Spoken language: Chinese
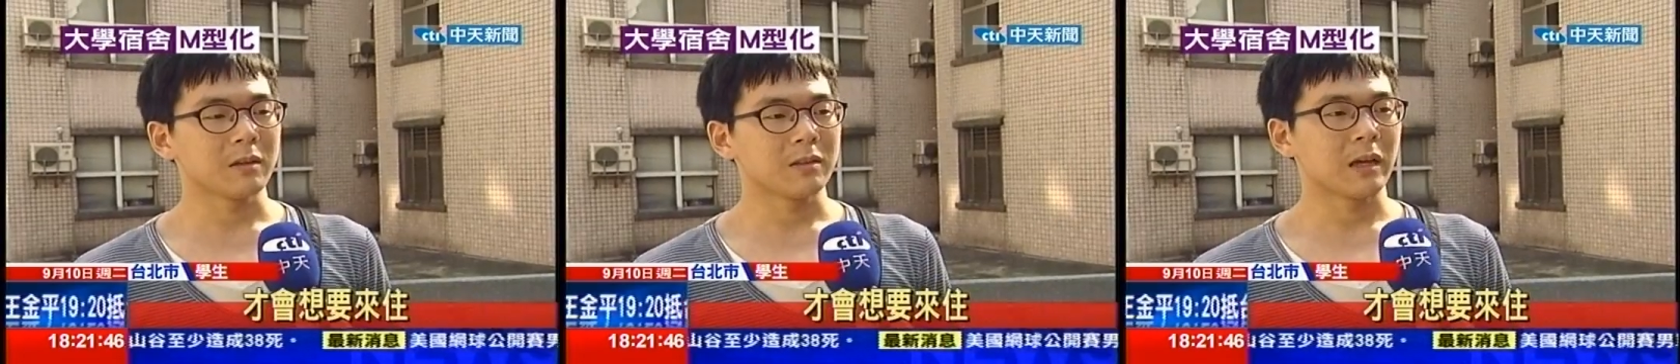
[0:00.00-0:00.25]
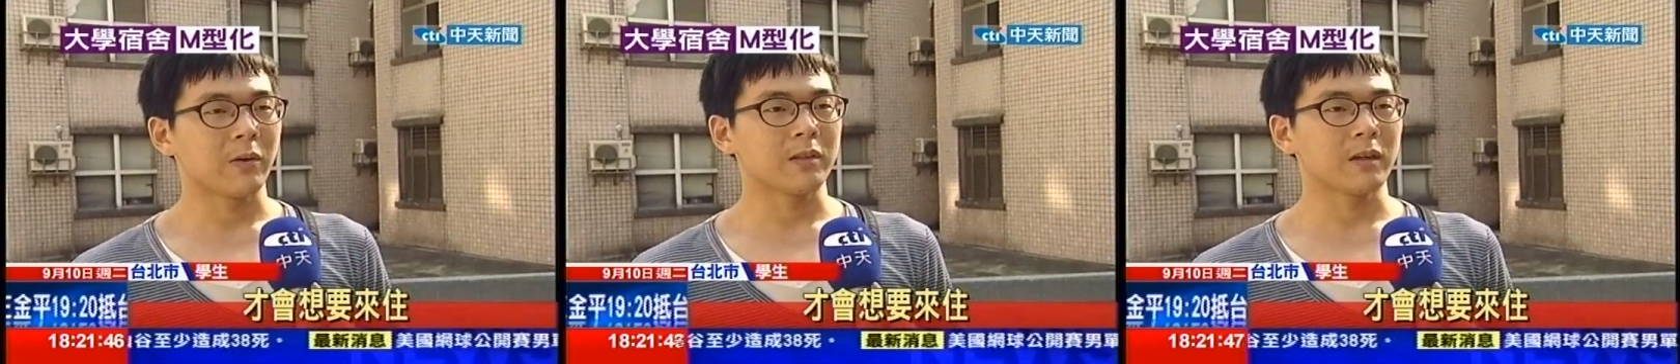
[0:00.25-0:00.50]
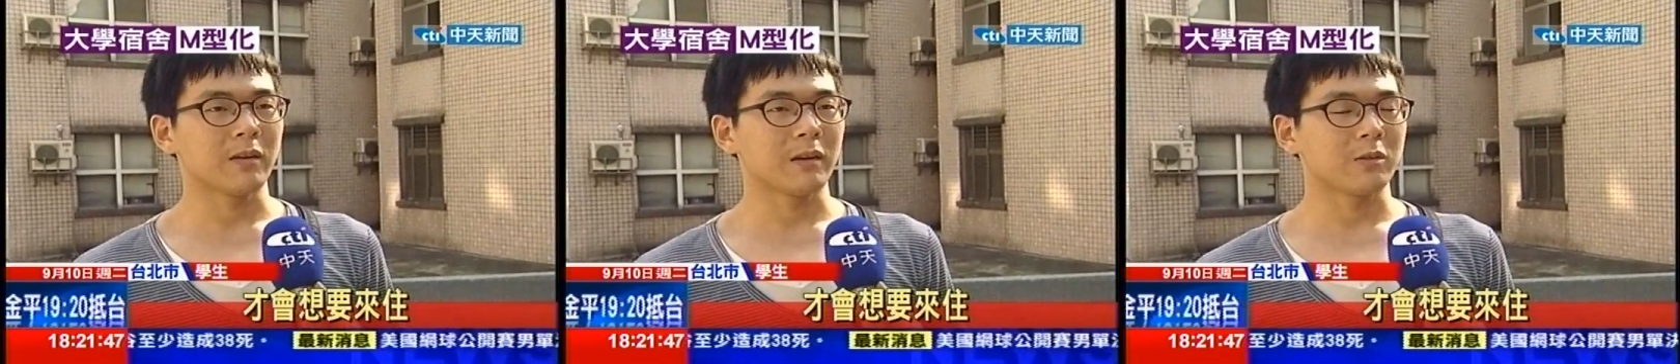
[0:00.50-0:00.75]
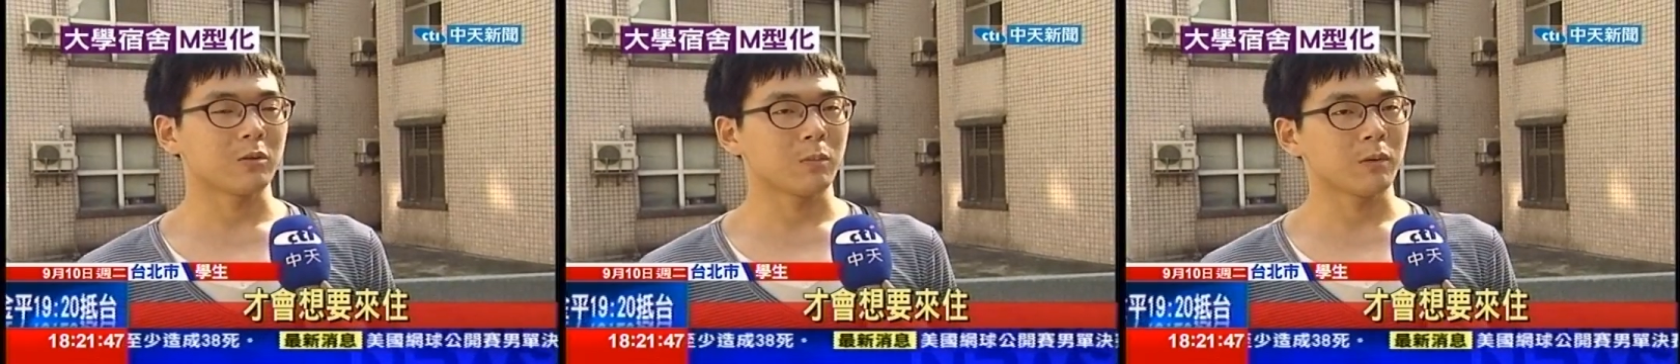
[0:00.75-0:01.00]
才会想来
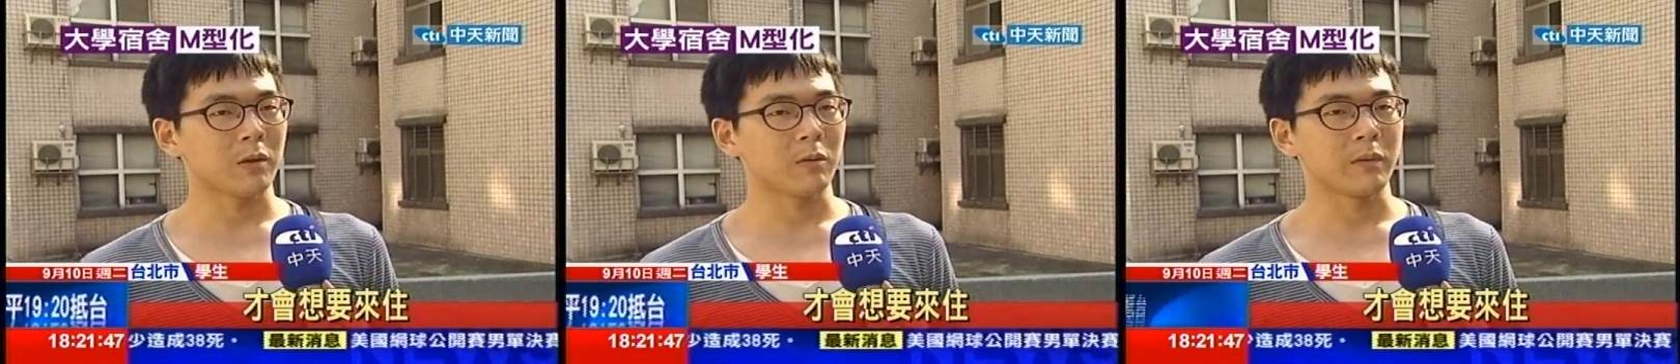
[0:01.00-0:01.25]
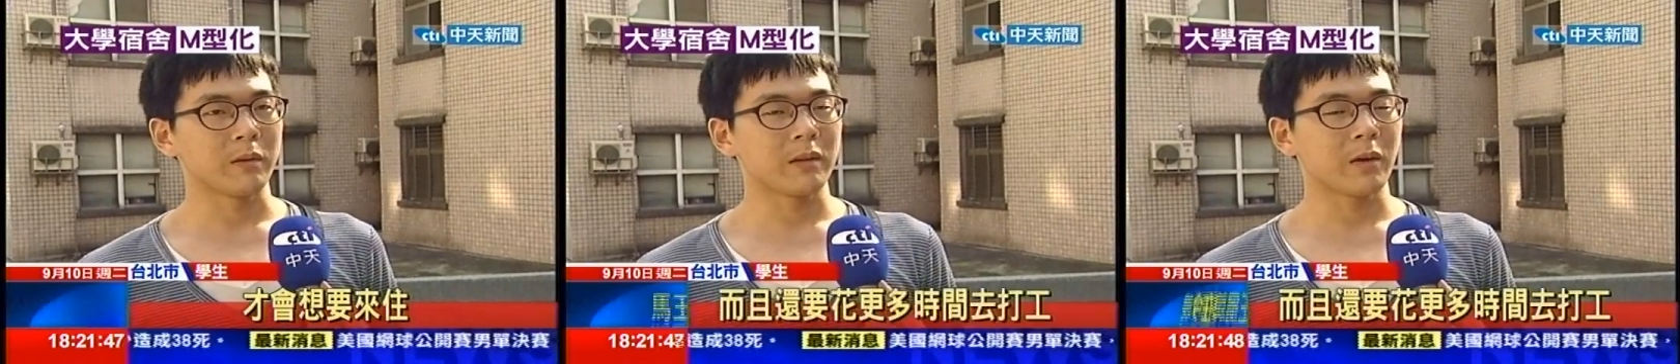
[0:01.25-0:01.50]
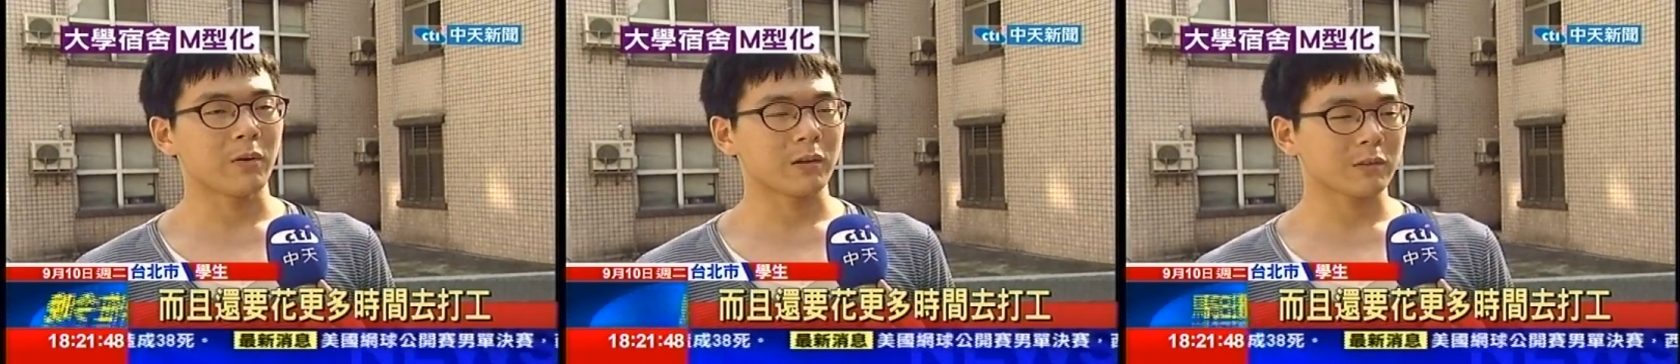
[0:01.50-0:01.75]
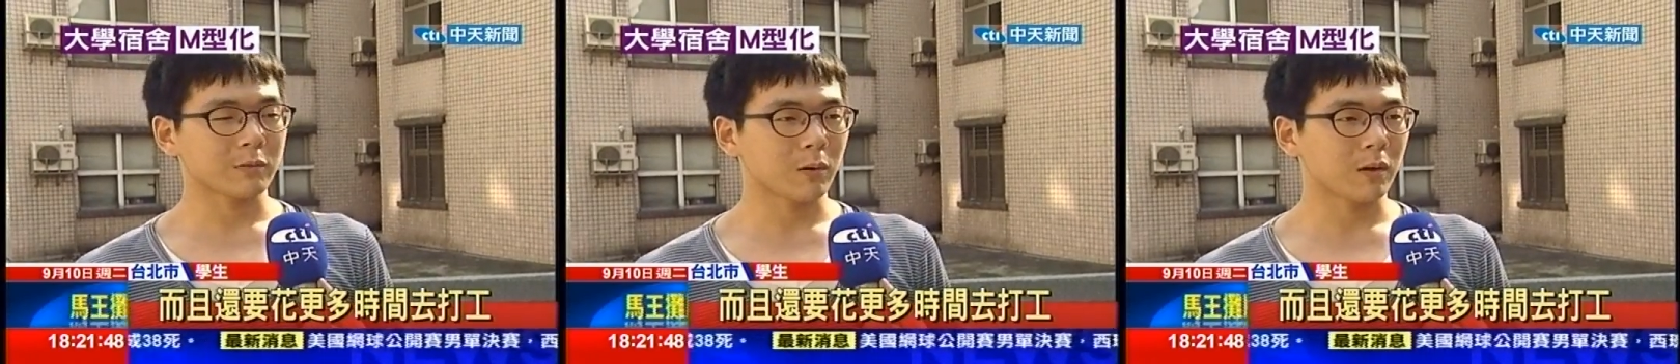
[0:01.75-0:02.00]
租，不然我们要花
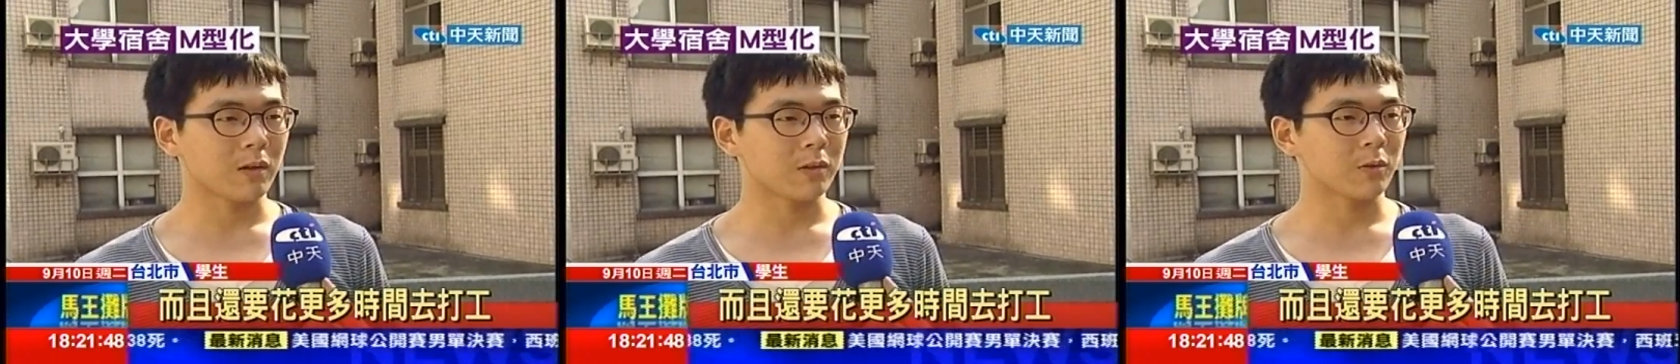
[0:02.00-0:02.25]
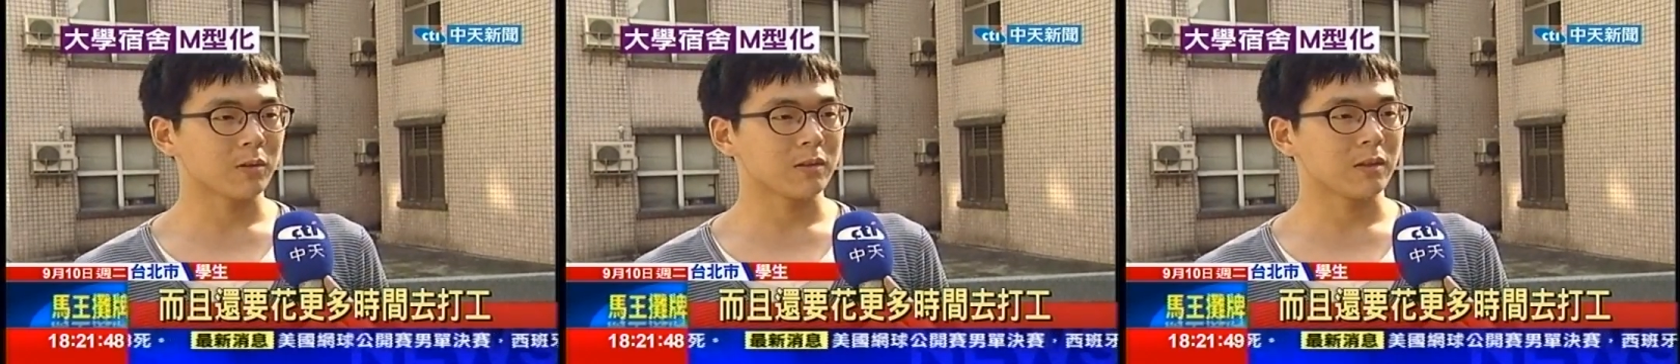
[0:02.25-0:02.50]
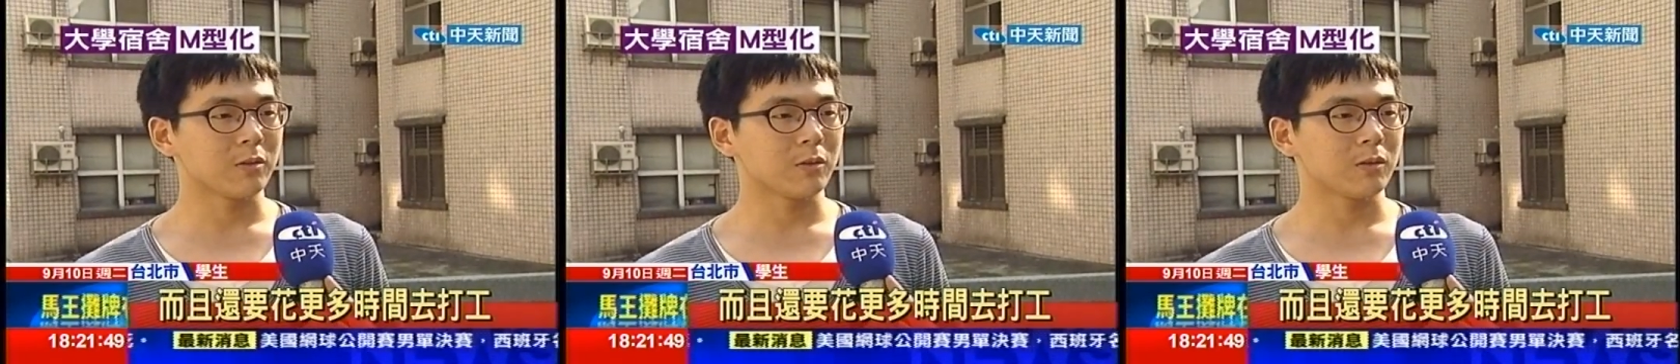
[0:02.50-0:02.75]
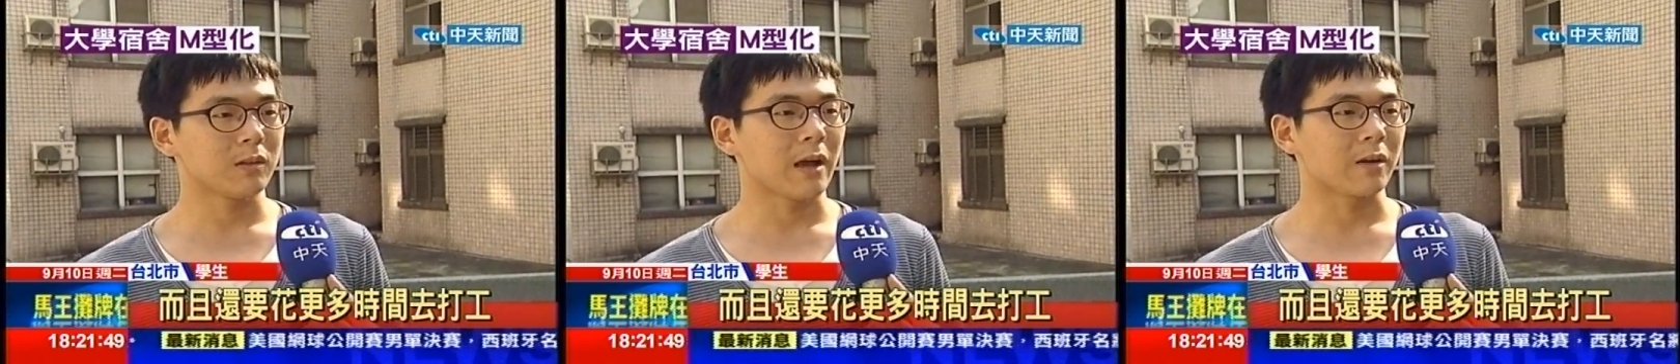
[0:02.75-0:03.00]
花更多时间
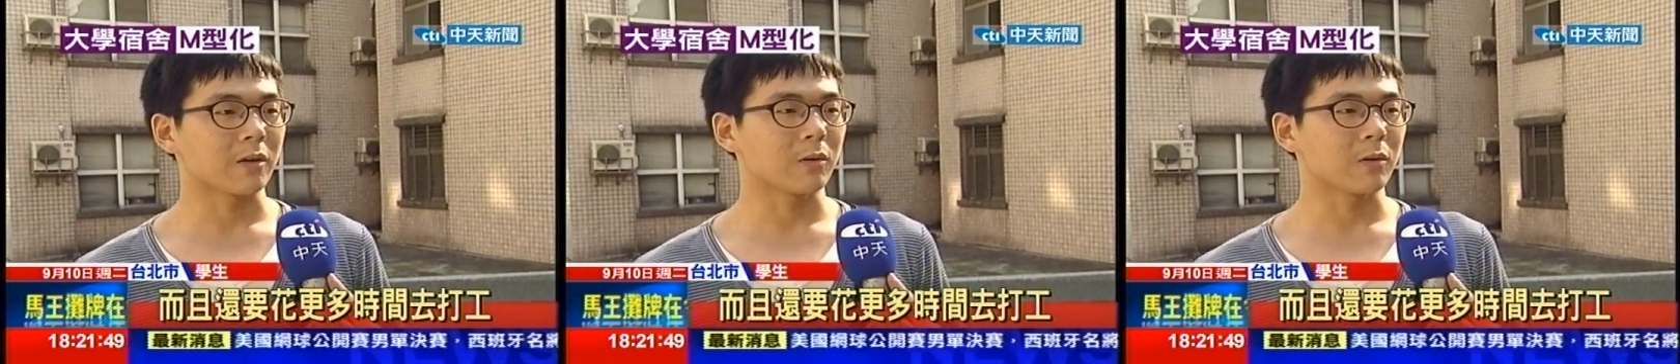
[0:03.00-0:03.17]
去打